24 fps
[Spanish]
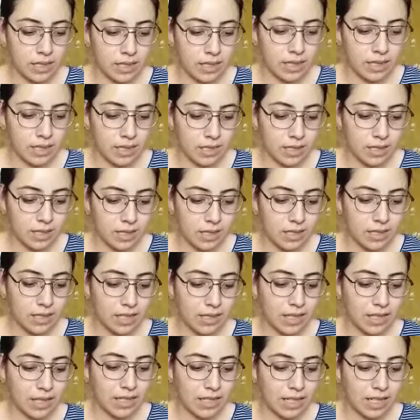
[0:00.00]
di
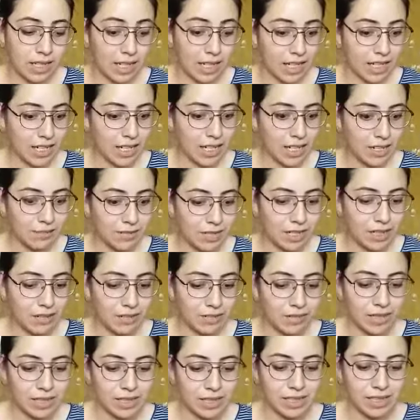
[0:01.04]
digería un
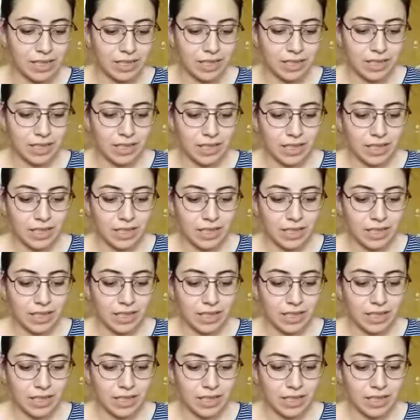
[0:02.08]
elefante.